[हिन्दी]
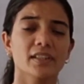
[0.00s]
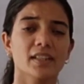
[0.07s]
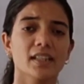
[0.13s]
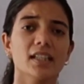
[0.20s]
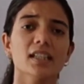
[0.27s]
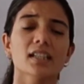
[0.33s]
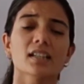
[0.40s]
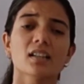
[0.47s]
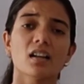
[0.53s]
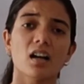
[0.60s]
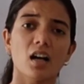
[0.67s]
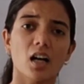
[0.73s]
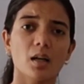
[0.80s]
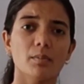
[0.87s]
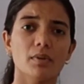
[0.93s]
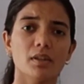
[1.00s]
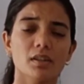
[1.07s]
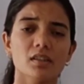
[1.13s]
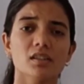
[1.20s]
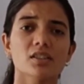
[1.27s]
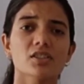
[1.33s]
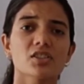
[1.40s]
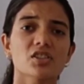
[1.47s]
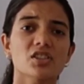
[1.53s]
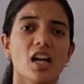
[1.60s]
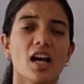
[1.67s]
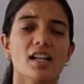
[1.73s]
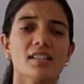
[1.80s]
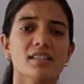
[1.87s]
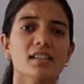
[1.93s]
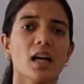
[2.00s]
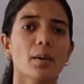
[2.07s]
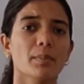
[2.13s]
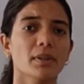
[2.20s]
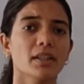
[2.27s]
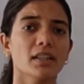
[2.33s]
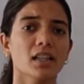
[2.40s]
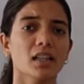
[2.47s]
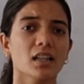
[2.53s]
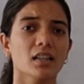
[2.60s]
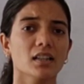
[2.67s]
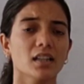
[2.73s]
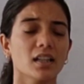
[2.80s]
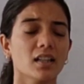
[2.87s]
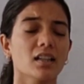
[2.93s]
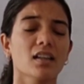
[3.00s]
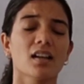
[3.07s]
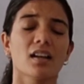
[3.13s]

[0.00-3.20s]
कि अम्ल क्षार से अभिक्रिया करके